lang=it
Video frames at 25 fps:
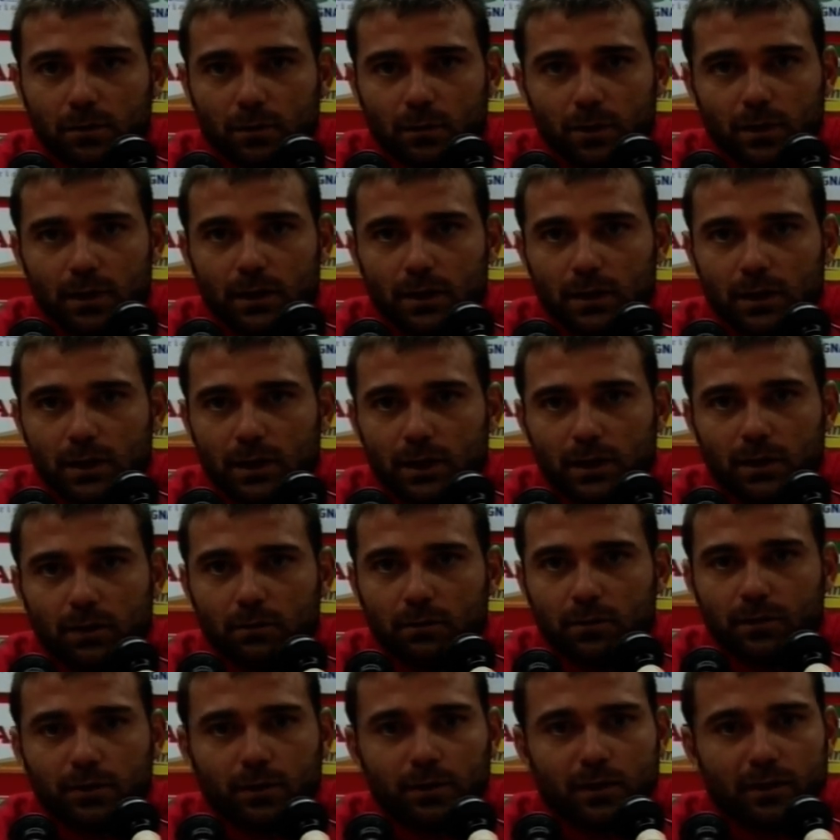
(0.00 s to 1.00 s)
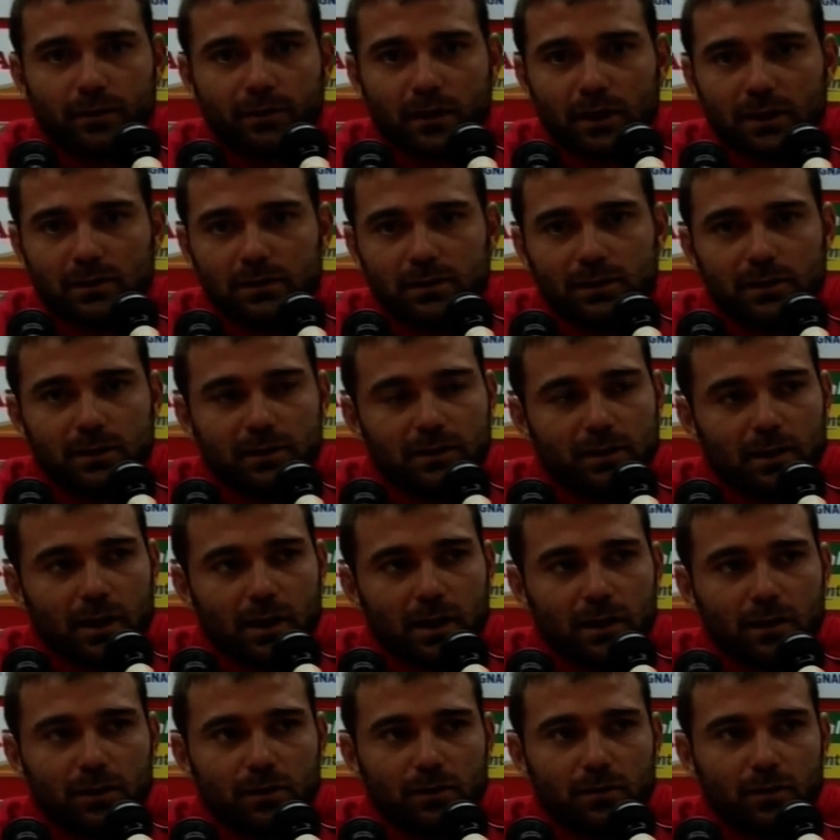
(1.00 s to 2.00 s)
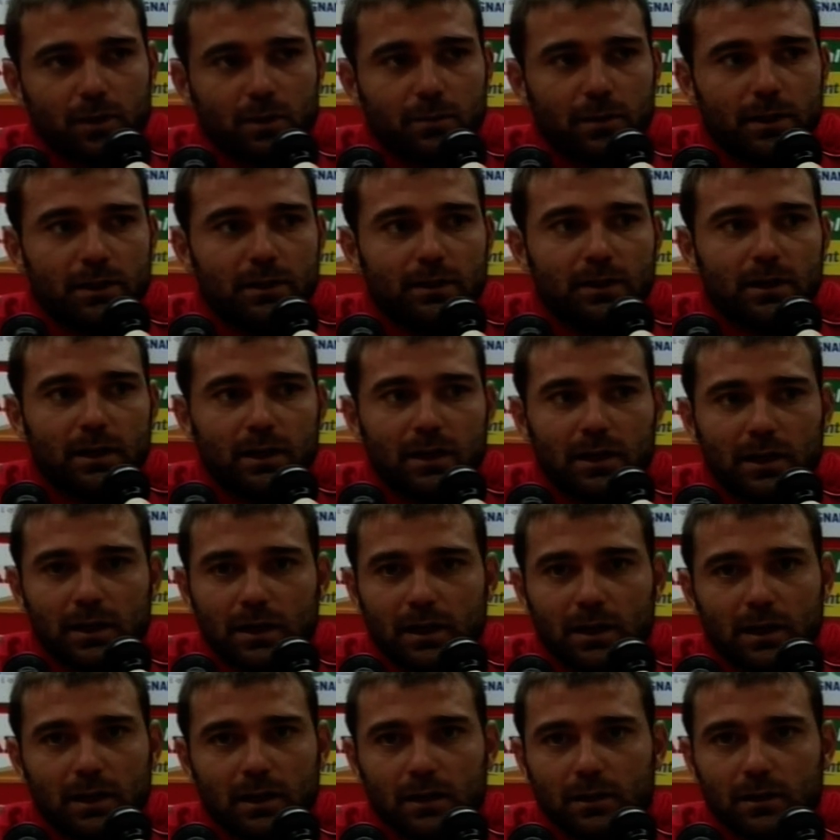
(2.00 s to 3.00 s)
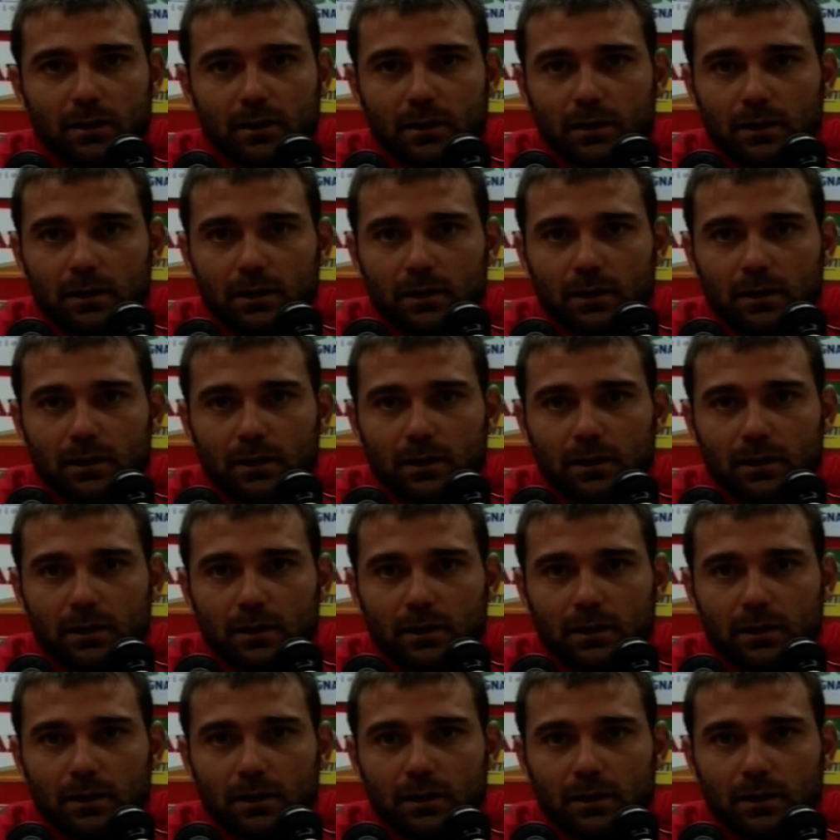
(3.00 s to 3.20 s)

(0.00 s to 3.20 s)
Quindi non bisogna farsi distrarre sicuramente da,